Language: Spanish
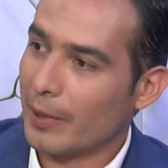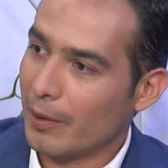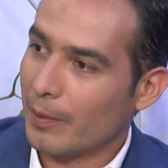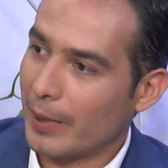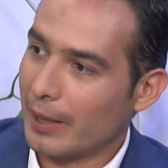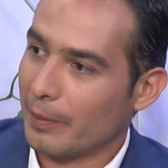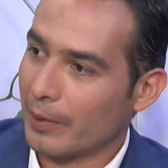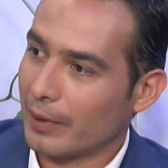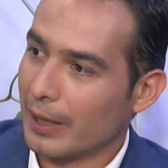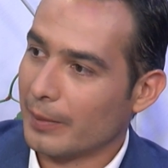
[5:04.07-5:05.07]
en vivo para el
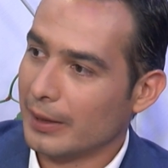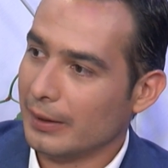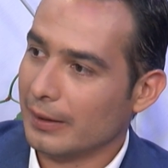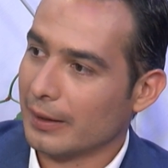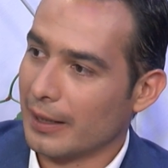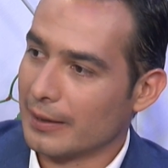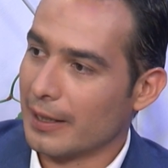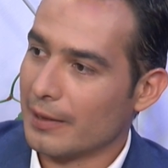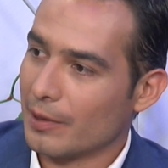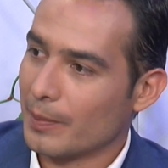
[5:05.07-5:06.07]
programa que
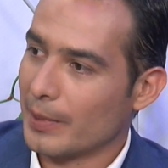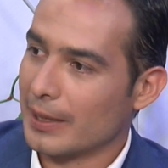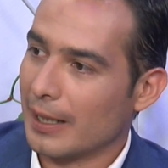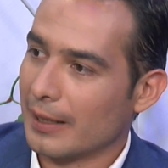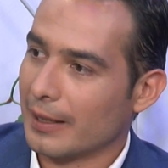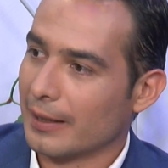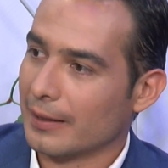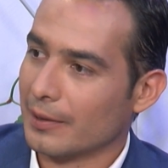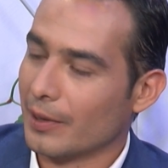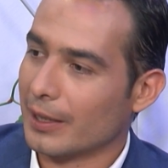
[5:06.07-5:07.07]
se hizo especial aquí
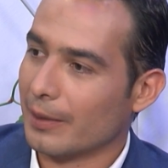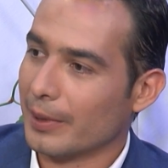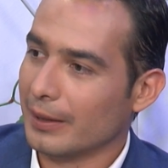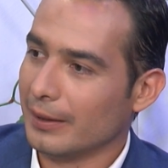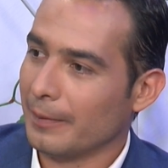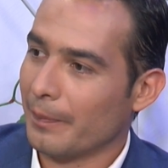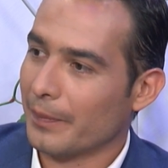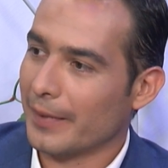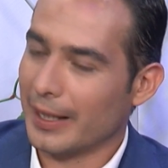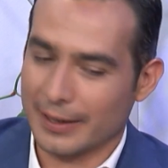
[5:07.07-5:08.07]
en Ciudad TV.
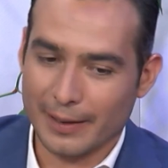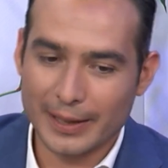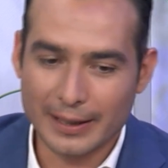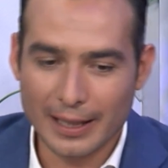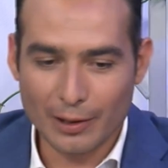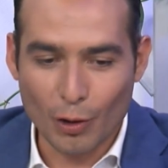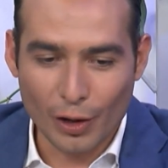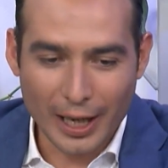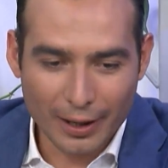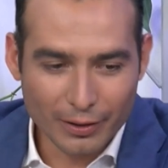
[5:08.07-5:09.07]
Y estaba literal
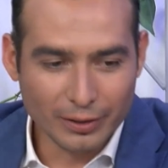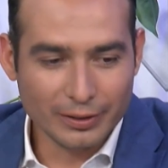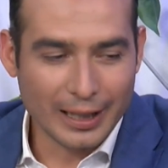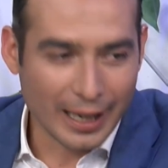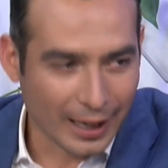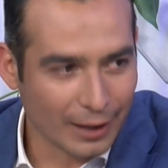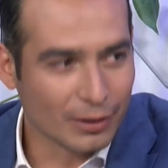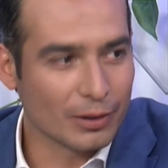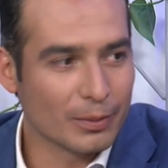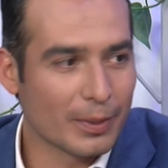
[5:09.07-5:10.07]
colgado,
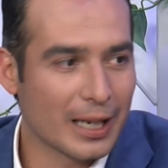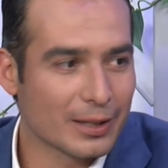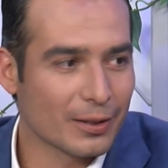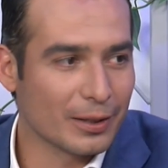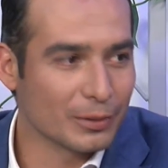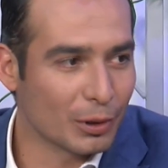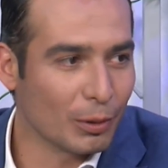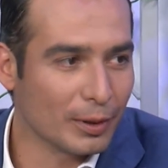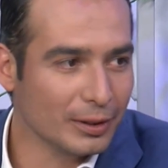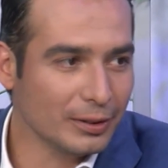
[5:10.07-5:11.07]
agarrado con un brazo de un
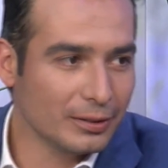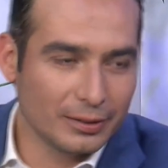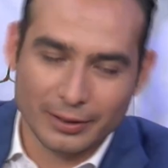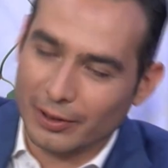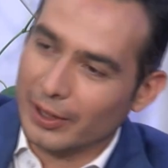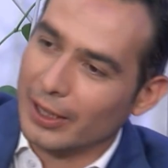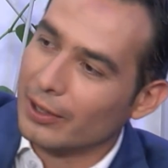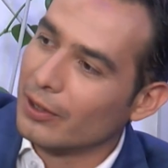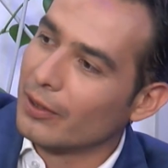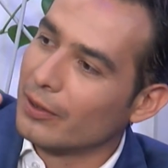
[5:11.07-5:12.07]
tubo, con el
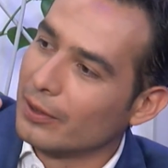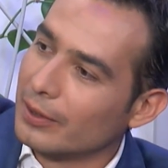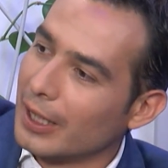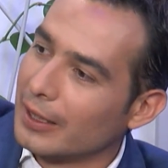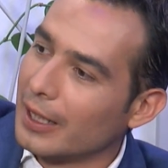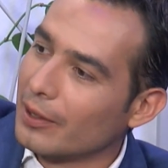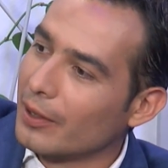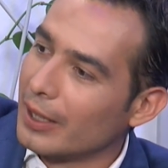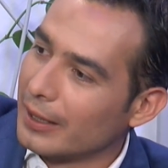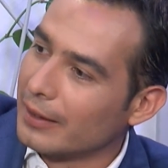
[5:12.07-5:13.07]
otro
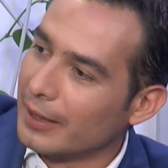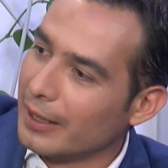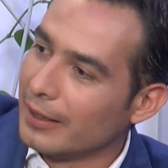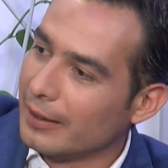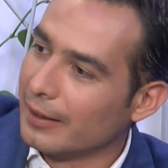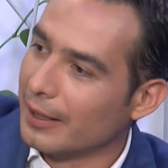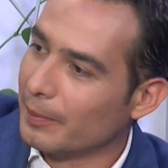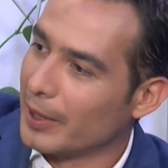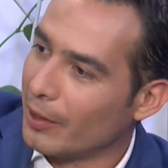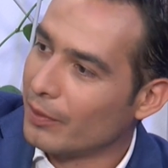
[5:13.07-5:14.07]
tratando del,
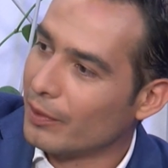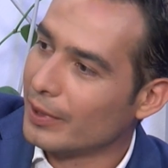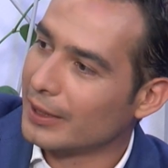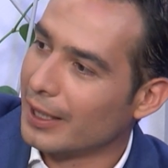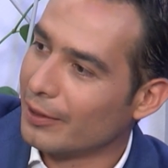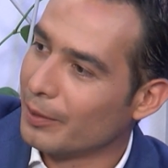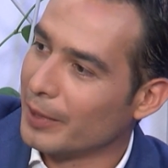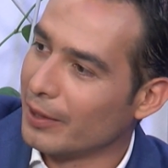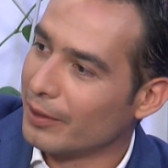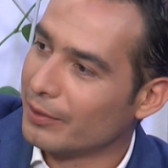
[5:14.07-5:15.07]
micrófono, estirando el
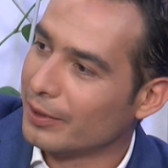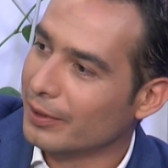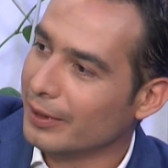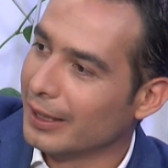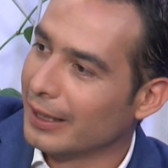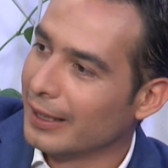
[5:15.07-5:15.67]
micrófono.